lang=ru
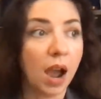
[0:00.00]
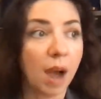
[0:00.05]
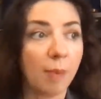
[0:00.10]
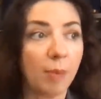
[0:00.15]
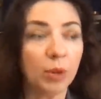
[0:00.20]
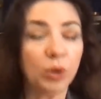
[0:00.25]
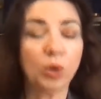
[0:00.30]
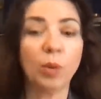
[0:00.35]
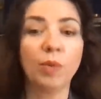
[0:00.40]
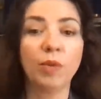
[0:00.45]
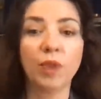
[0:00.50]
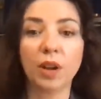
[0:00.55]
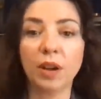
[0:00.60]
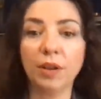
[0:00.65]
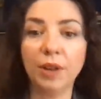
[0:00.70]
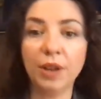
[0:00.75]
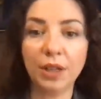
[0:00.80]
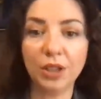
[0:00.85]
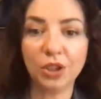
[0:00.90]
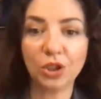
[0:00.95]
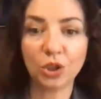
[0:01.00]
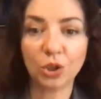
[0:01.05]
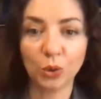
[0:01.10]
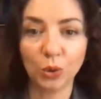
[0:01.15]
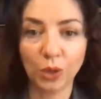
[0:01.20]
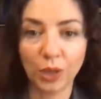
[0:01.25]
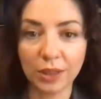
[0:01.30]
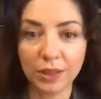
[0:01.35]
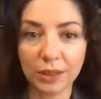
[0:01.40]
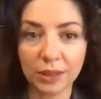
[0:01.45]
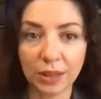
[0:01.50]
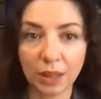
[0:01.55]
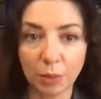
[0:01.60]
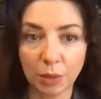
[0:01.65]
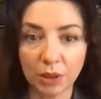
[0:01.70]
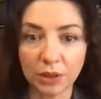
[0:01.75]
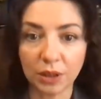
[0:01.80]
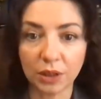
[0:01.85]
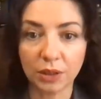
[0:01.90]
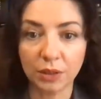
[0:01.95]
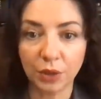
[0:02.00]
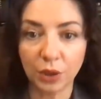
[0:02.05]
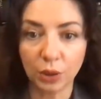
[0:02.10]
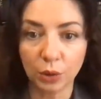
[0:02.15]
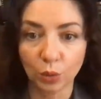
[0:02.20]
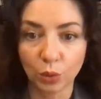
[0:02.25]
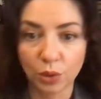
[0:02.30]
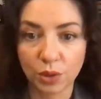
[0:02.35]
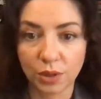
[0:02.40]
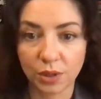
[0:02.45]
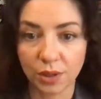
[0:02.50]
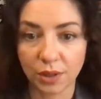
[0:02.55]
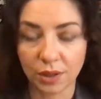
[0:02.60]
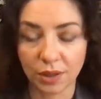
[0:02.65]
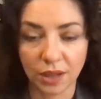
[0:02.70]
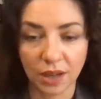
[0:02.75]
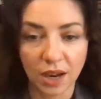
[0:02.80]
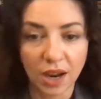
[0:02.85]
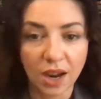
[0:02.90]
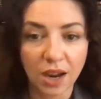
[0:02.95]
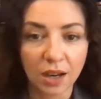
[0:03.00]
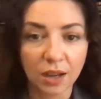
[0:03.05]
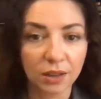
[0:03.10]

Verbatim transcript: А потом вы говорите, что надо там отодвинуть э,